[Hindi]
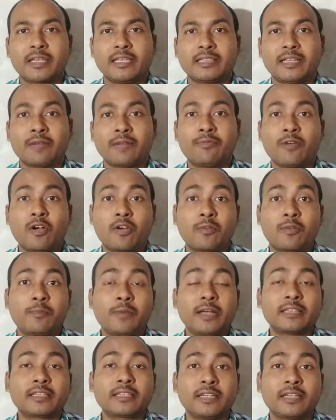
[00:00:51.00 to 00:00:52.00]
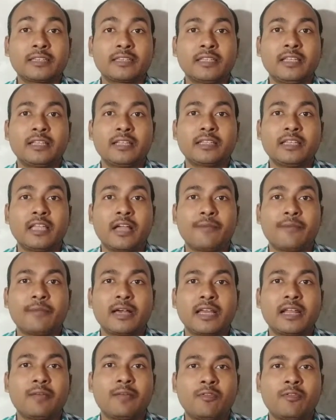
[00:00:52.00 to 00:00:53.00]
की तरफ और बात करते हैं कि
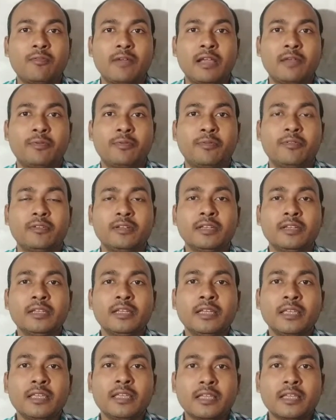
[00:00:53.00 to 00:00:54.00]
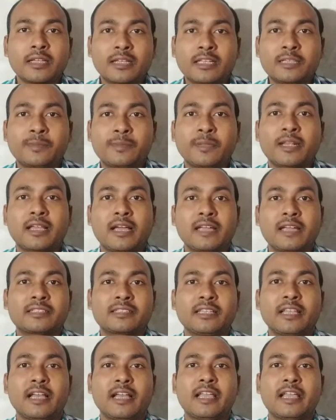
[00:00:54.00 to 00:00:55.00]
हमारा मोबाइल फ़ोन किस प्रकार
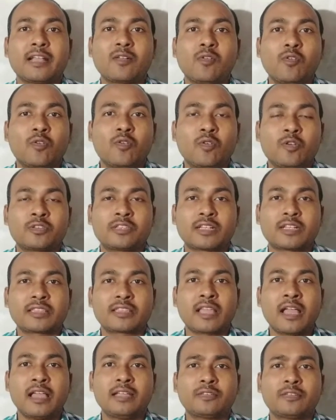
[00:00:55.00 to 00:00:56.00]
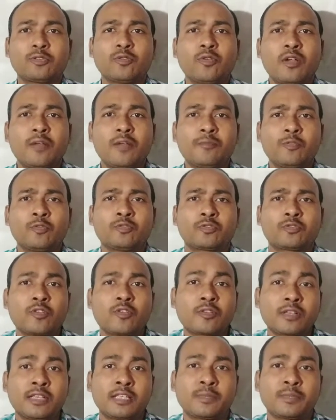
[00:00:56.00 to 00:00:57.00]
से हैक हो सकता है तो हम
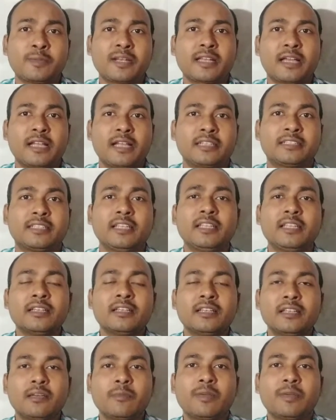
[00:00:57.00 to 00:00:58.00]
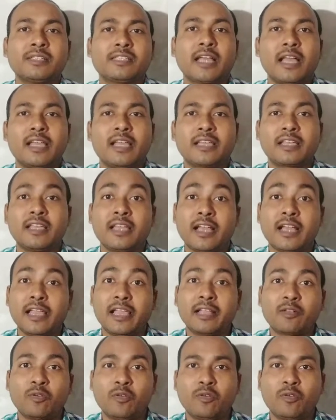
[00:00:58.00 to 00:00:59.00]
उसको किस प्रकार से बचाएंगे
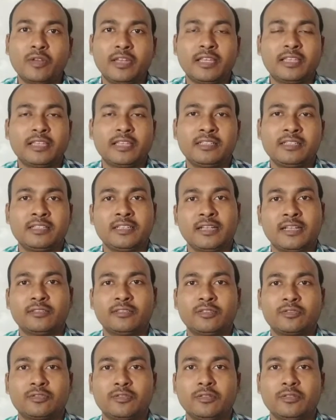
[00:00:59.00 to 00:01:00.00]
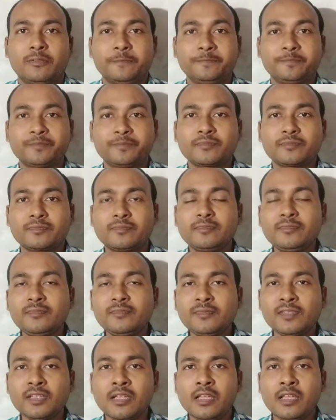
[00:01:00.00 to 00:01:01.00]
हैक होने से जी हाँ दोस्तों
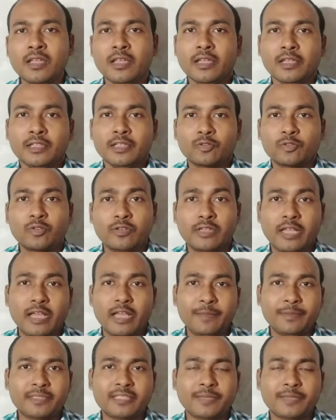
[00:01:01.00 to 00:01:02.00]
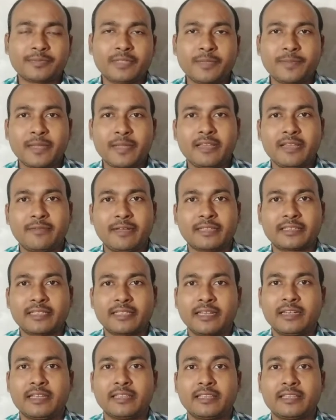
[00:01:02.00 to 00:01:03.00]
तो यहाँ पे सबसे पहले बात
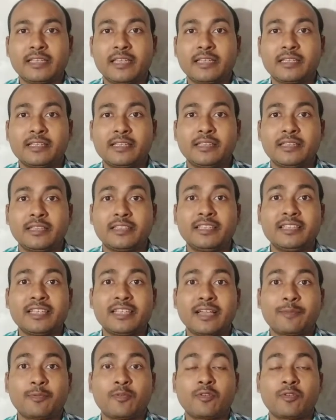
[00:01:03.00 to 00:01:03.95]
कर लेते हैं कि यदि आप